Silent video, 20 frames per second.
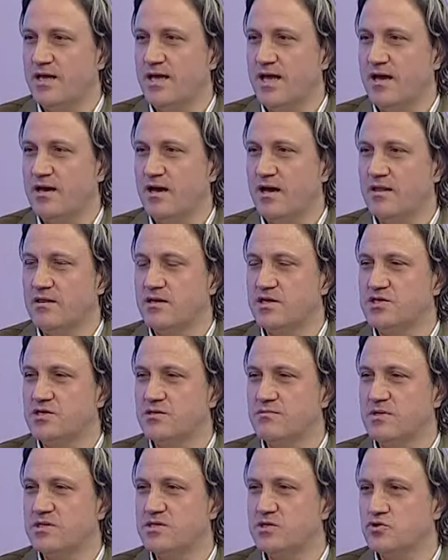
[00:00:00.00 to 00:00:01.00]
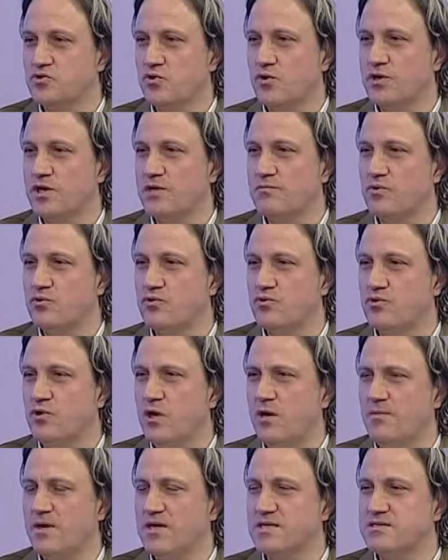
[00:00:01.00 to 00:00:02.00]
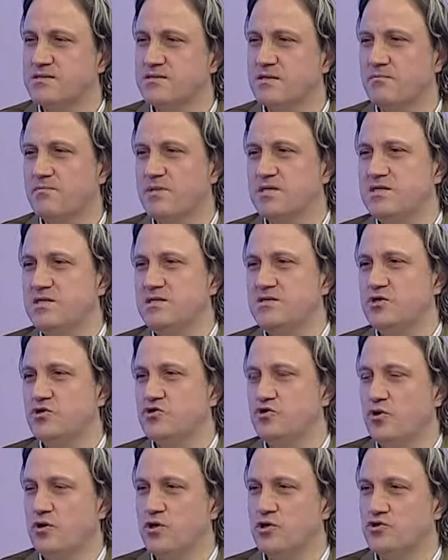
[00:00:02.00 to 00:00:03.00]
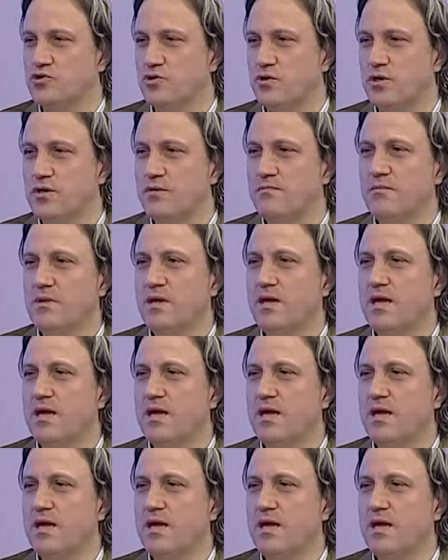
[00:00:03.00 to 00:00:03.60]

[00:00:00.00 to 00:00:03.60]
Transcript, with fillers: Yani anlaşılması zor gibi duruyor ama aslında basitçe şöyle söyleyeyim.